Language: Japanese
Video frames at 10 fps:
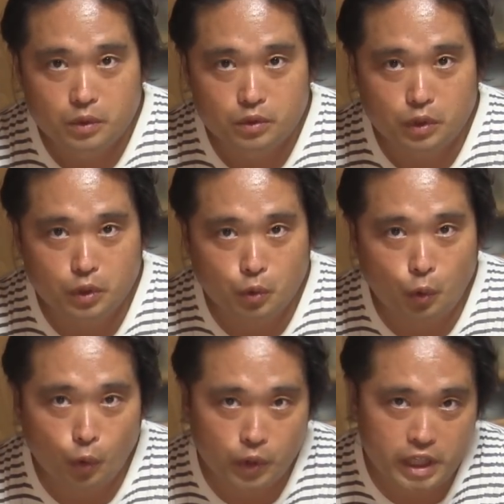それと
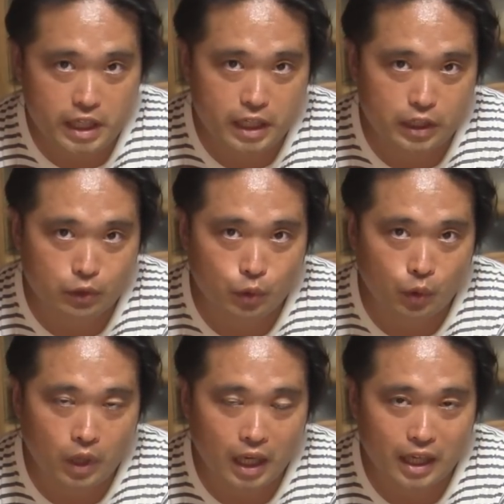コーヒー入れてる
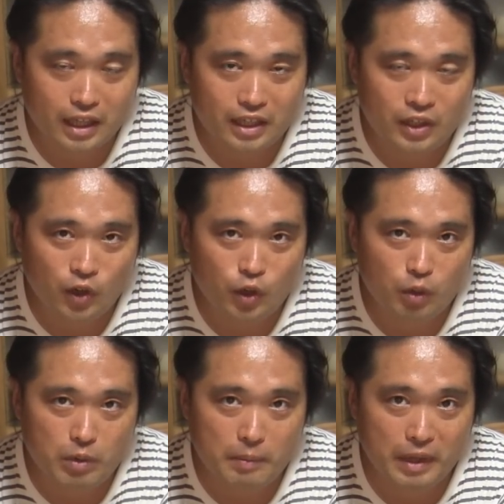動画、いろい
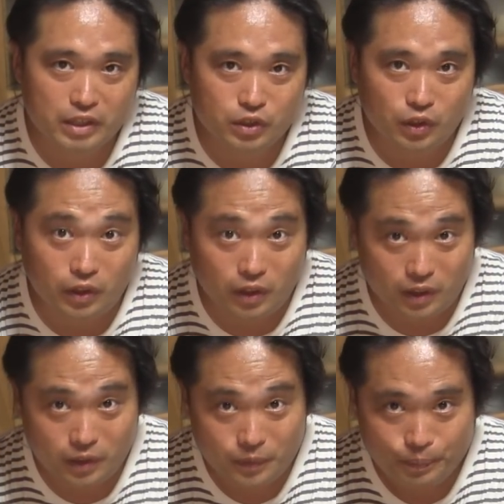ろ見ます
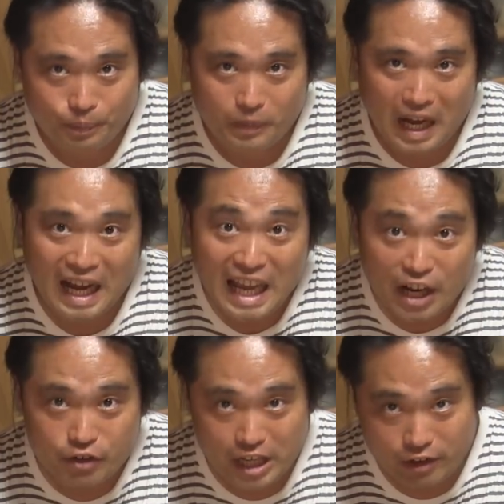と、まあ、
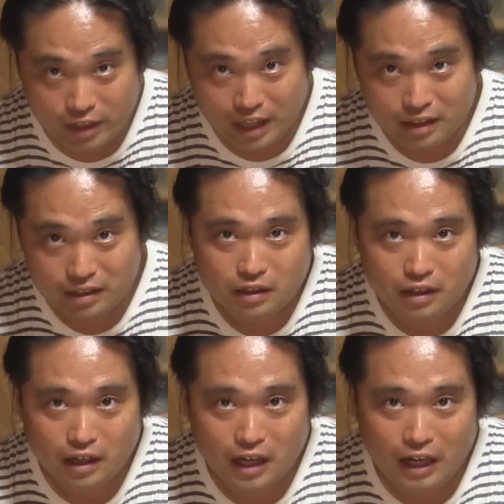早く入れるな。
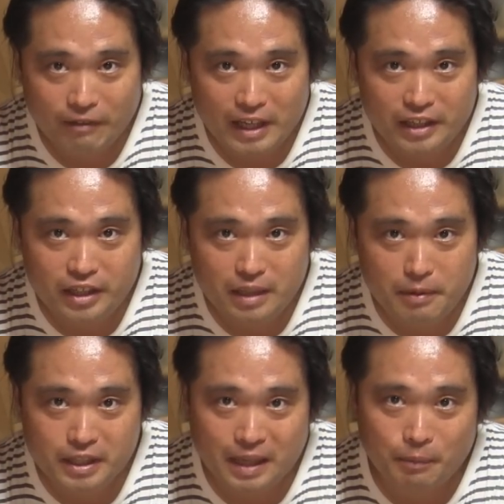カフェイン
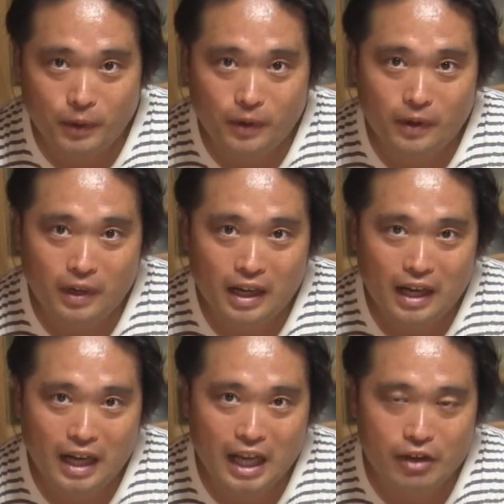TV さんも
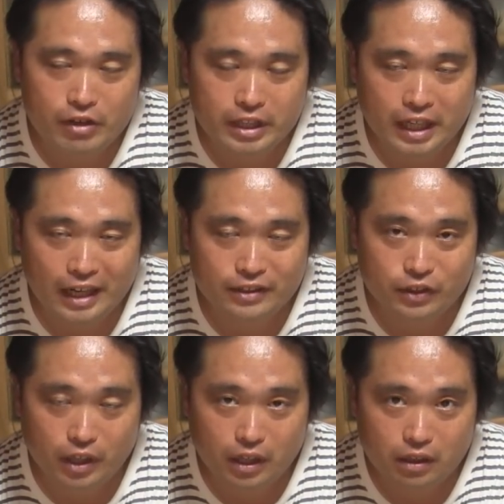早く入れてないです
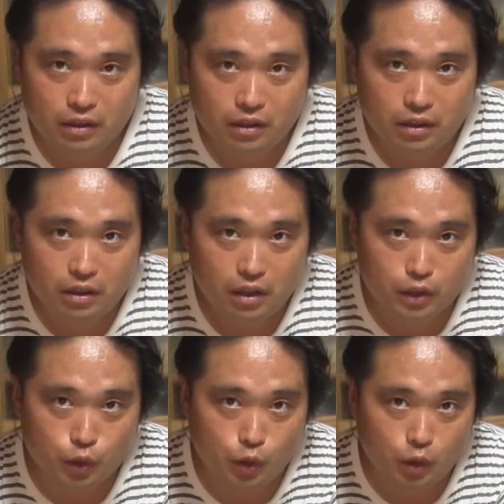よね。
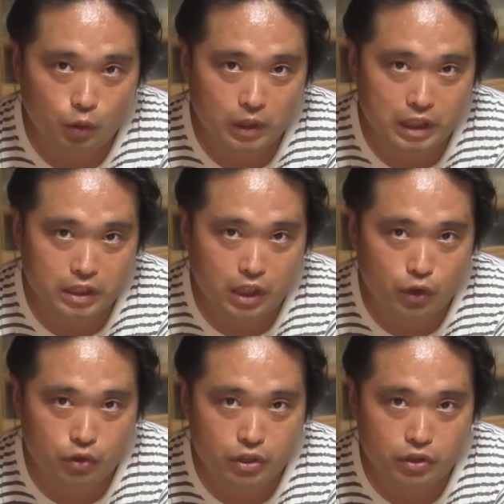あと、私が
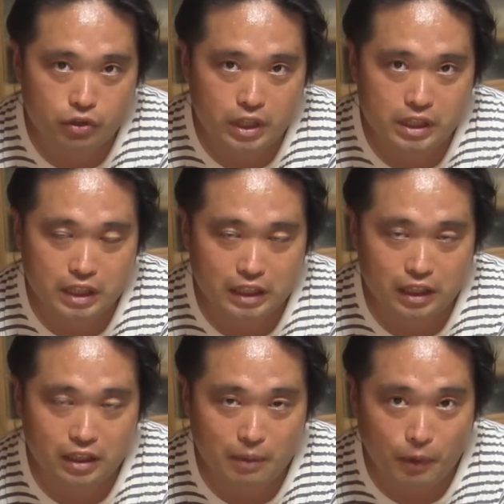よく行く喫茶
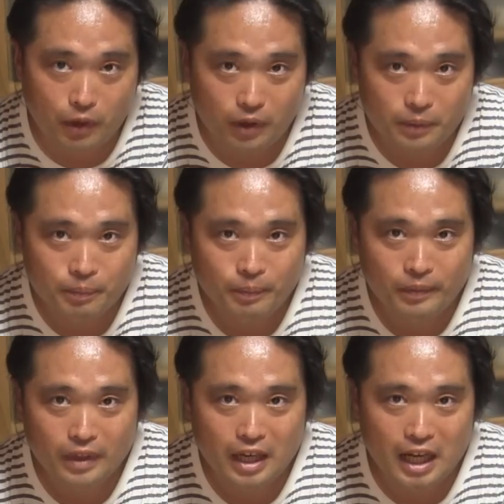店でも
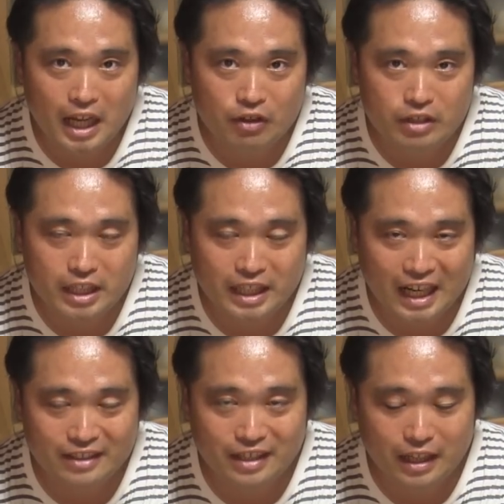早く入れて
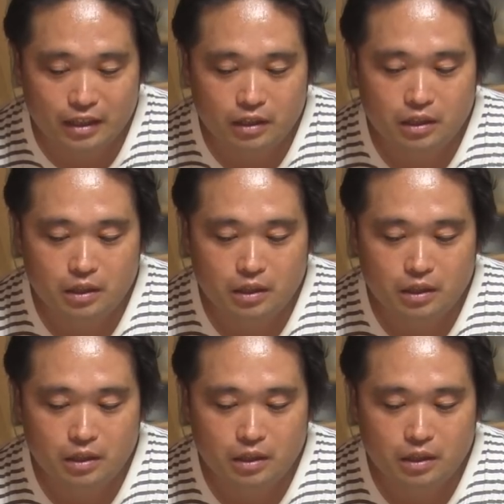ないですね。